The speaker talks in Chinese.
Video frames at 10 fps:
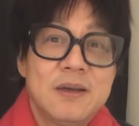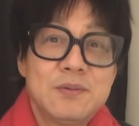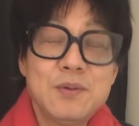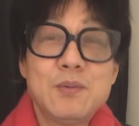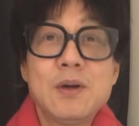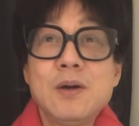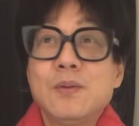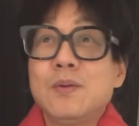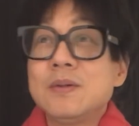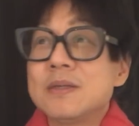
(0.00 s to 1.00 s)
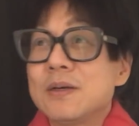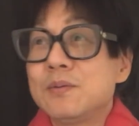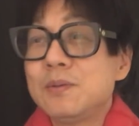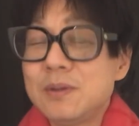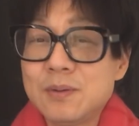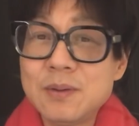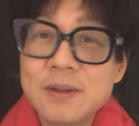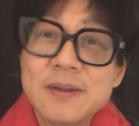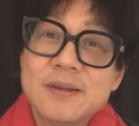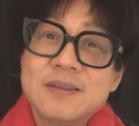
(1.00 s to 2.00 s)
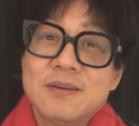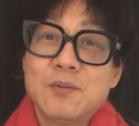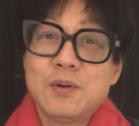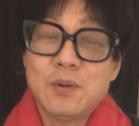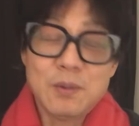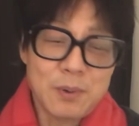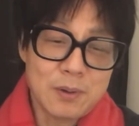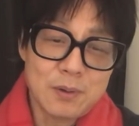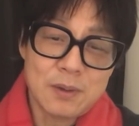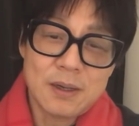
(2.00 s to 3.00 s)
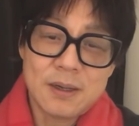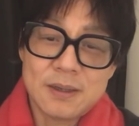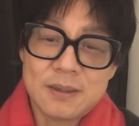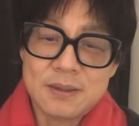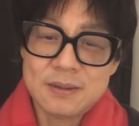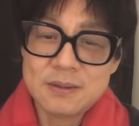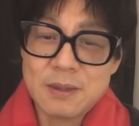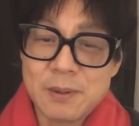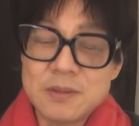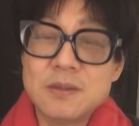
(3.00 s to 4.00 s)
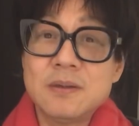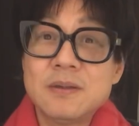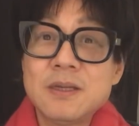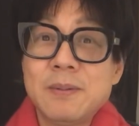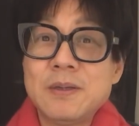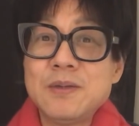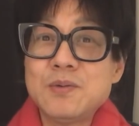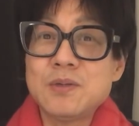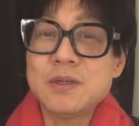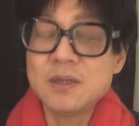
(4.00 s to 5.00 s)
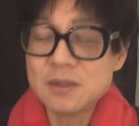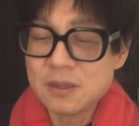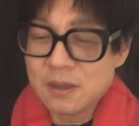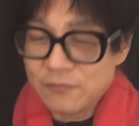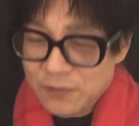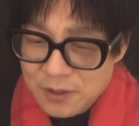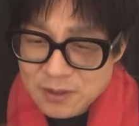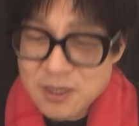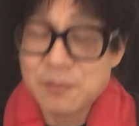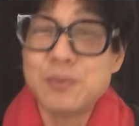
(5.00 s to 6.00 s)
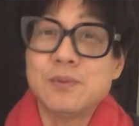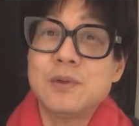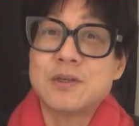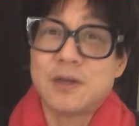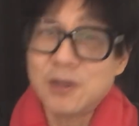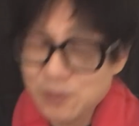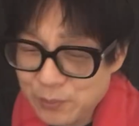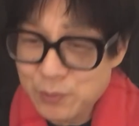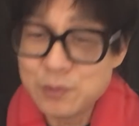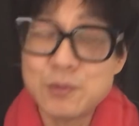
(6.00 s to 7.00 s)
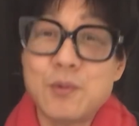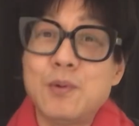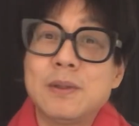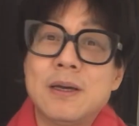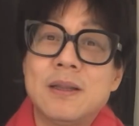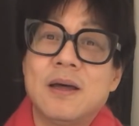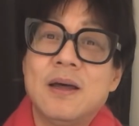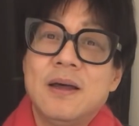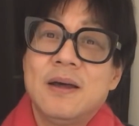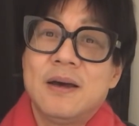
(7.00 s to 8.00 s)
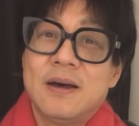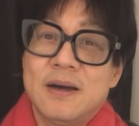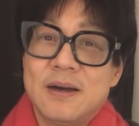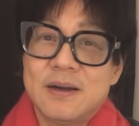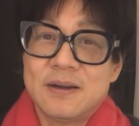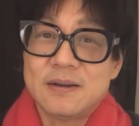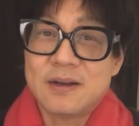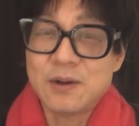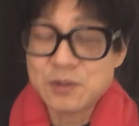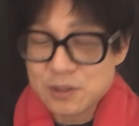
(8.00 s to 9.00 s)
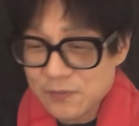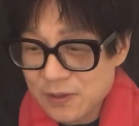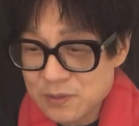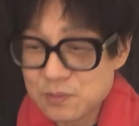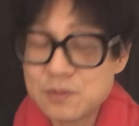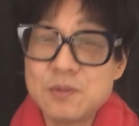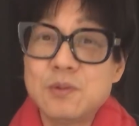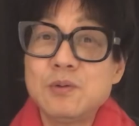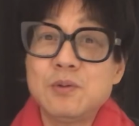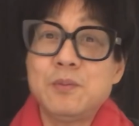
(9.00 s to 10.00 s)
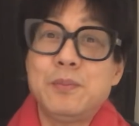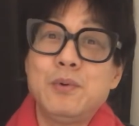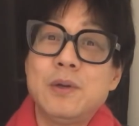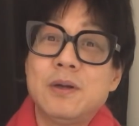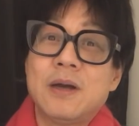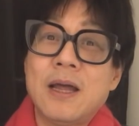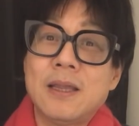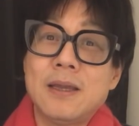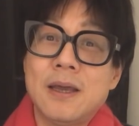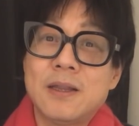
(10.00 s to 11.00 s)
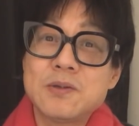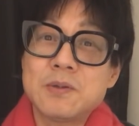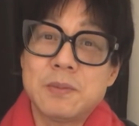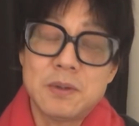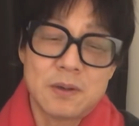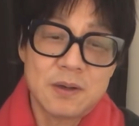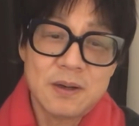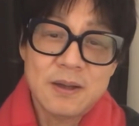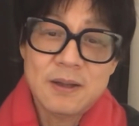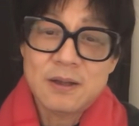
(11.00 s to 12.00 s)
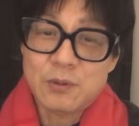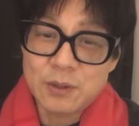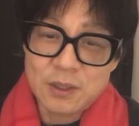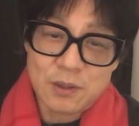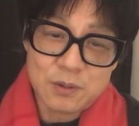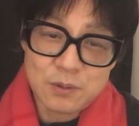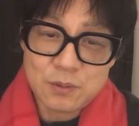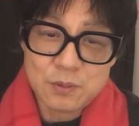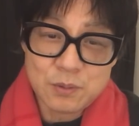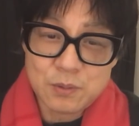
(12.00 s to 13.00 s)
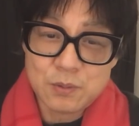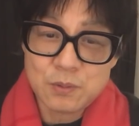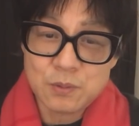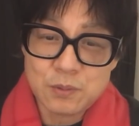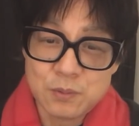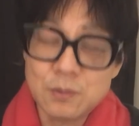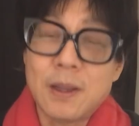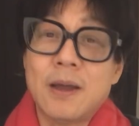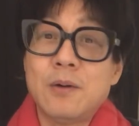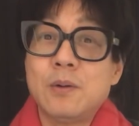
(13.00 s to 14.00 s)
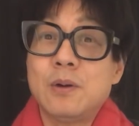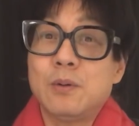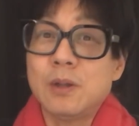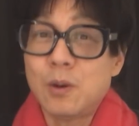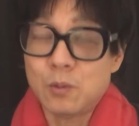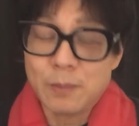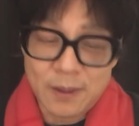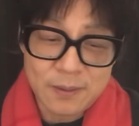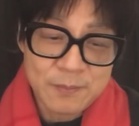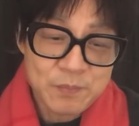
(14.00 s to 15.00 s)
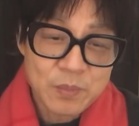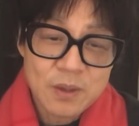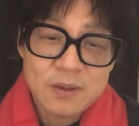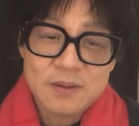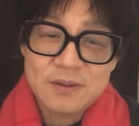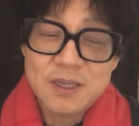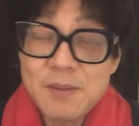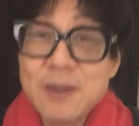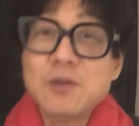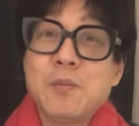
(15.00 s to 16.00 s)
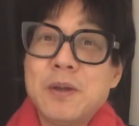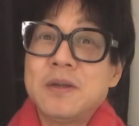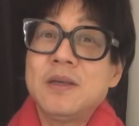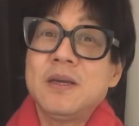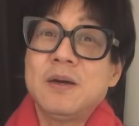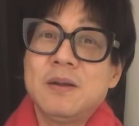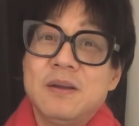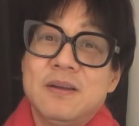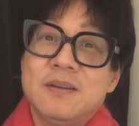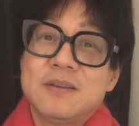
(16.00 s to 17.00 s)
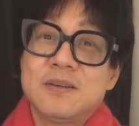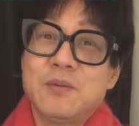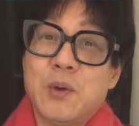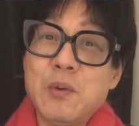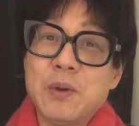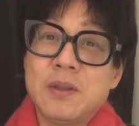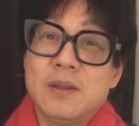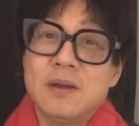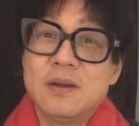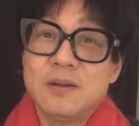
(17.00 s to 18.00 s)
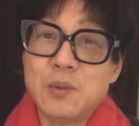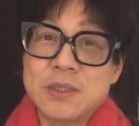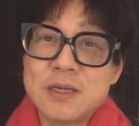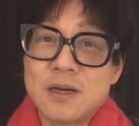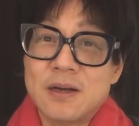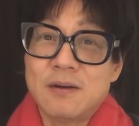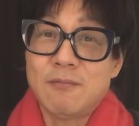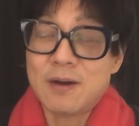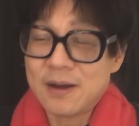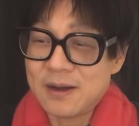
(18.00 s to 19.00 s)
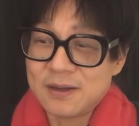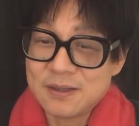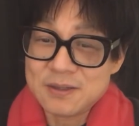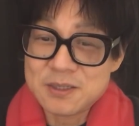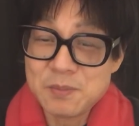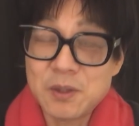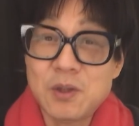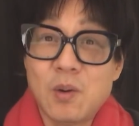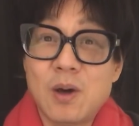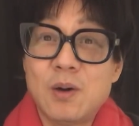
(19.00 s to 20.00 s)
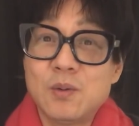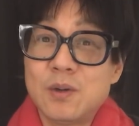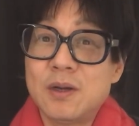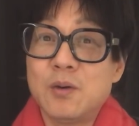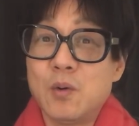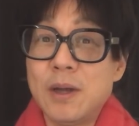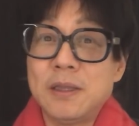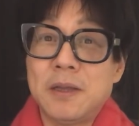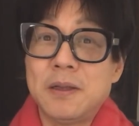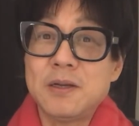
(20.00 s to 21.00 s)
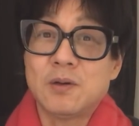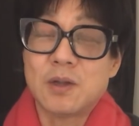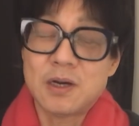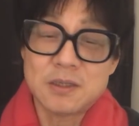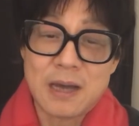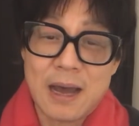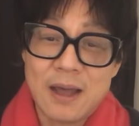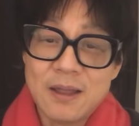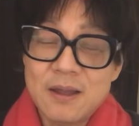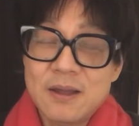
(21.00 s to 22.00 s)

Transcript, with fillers: 所以我跟很多人讲，就是因为。像我有一朋友啊，他在北京，在北京就是一个非常普通的，谁都不会去过问他的啊。然后吃饭呢，就就都都不会看他一眼的，就这么一人。回到湖湖南或者回到湖北，立马就变成一个这个维稳的对象哇，跟他身边调了好多人，国安天天找他喝茶。